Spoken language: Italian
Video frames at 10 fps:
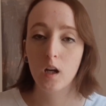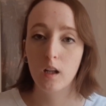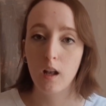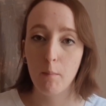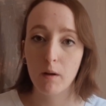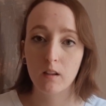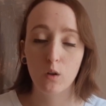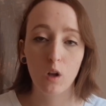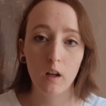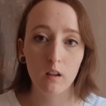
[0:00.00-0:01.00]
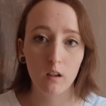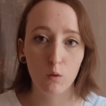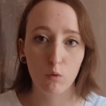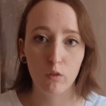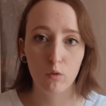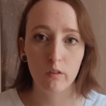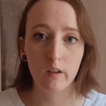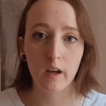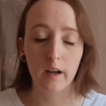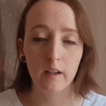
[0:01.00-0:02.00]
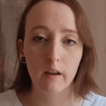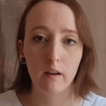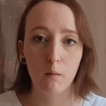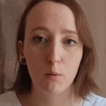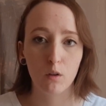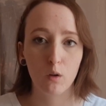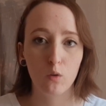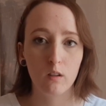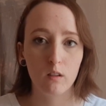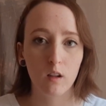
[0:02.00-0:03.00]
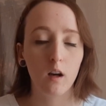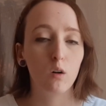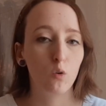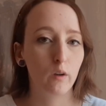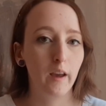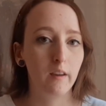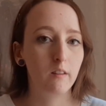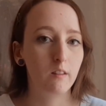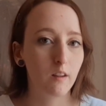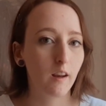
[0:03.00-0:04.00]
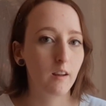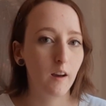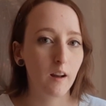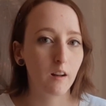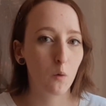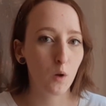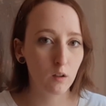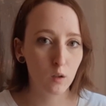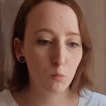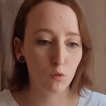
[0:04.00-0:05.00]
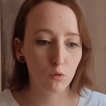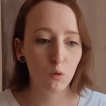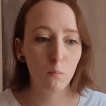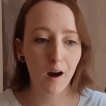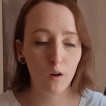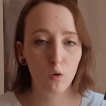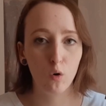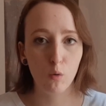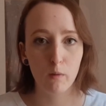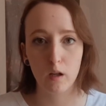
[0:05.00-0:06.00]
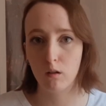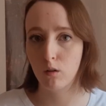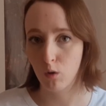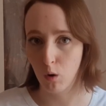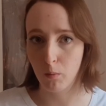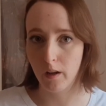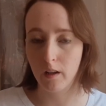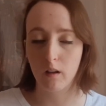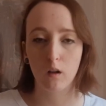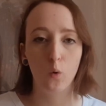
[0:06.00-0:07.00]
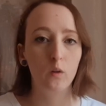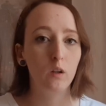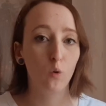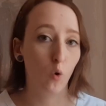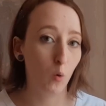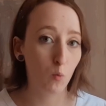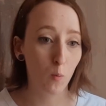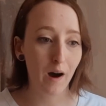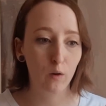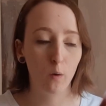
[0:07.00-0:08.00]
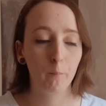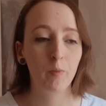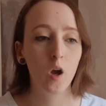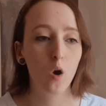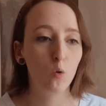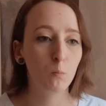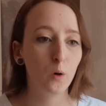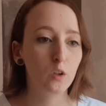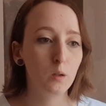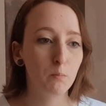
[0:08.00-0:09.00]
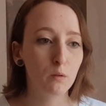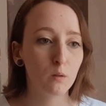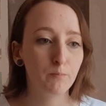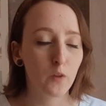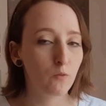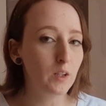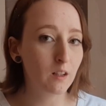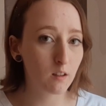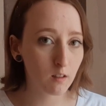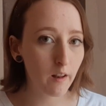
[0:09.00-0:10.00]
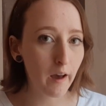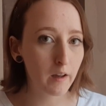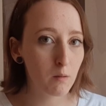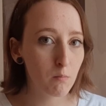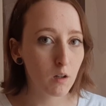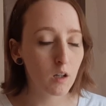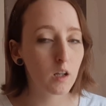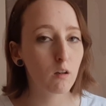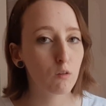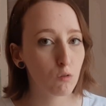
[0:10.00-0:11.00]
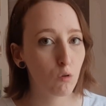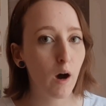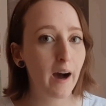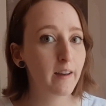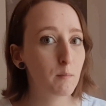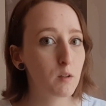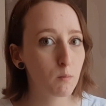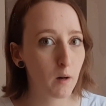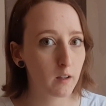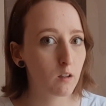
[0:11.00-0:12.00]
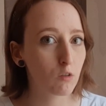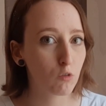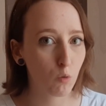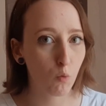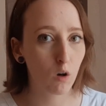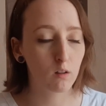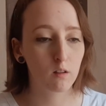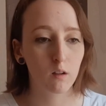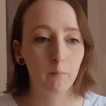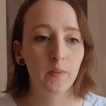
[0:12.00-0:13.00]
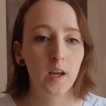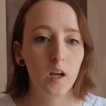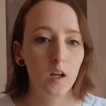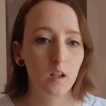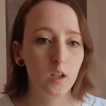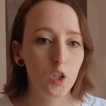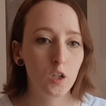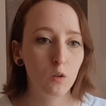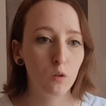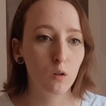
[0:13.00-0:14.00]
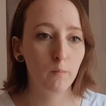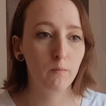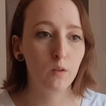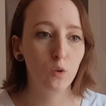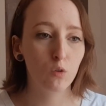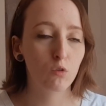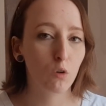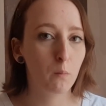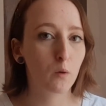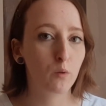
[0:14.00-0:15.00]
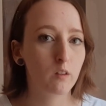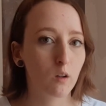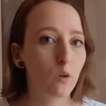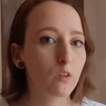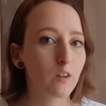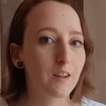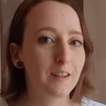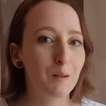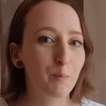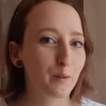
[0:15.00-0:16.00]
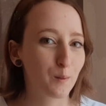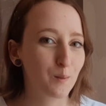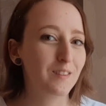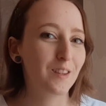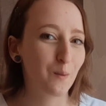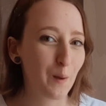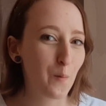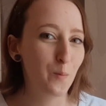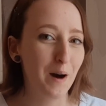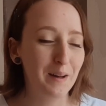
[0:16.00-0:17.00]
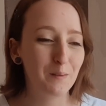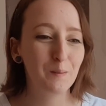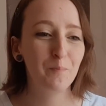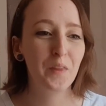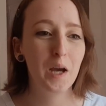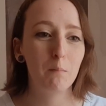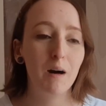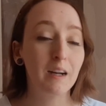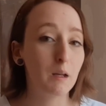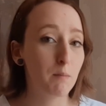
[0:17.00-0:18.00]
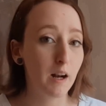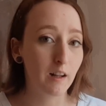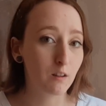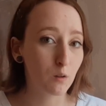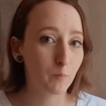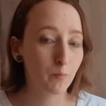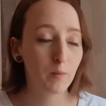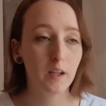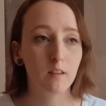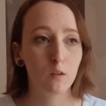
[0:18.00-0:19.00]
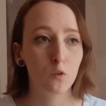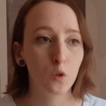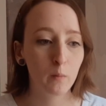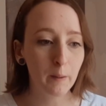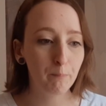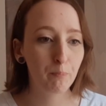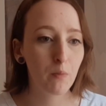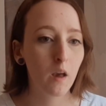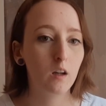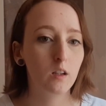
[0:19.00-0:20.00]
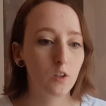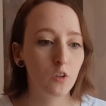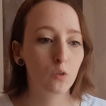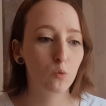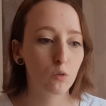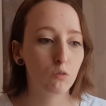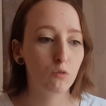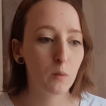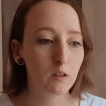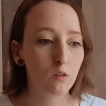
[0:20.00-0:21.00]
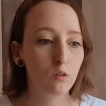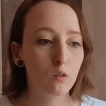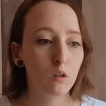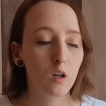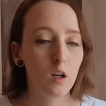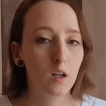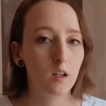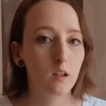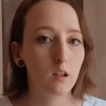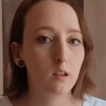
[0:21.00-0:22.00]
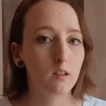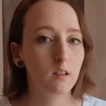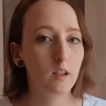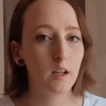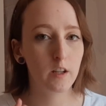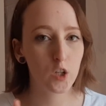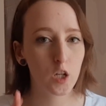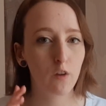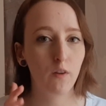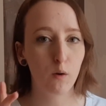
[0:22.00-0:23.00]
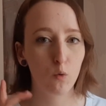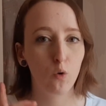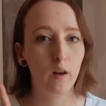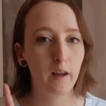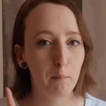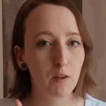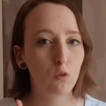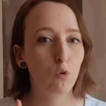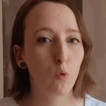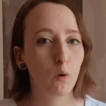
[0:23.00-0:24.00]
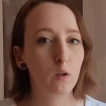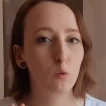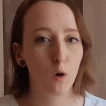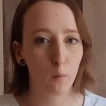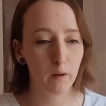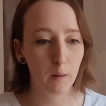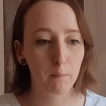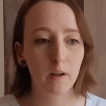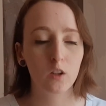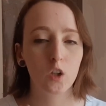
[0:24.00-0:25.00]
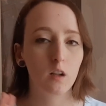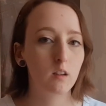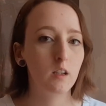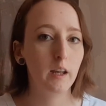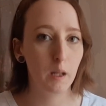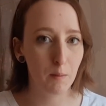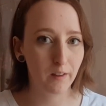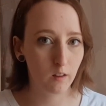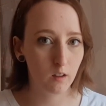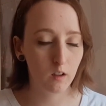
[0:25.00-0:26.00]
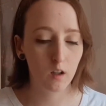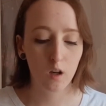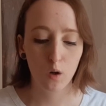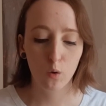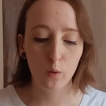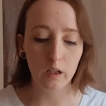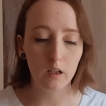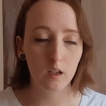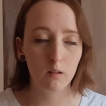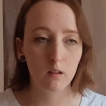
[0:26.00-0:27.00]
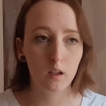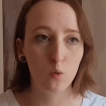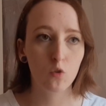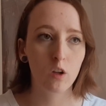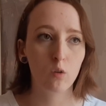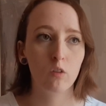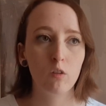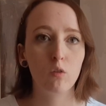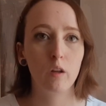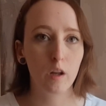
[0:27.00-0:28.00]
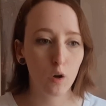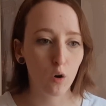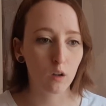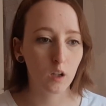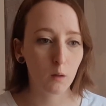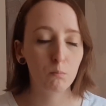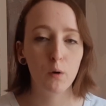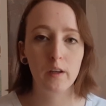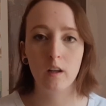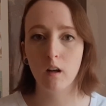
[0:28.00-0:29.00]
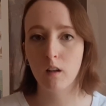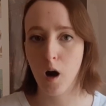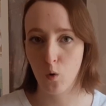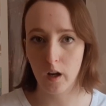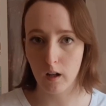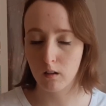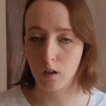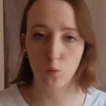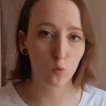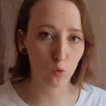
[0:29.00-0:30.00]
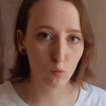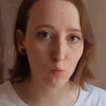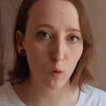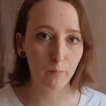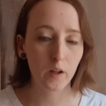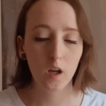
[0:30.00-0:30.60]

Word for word: La particolarità di questo Isekai è che il protagonista, ok, si reincarna in un altro mondo, ma come goblin, quindi non come umano. Un po' tipo Vita da Slime e So I'm a Spider So What. Li cito non solo per questa cosa che il protagonista non è umano, ma anche per altro, perché secondo me, leggendo questo fumetto, eh, si riesce a fare un collegamento con quelle due opere per certi elementi quindi in un certo senso le ricorda, poi in realtà ha un carattere tutto suo.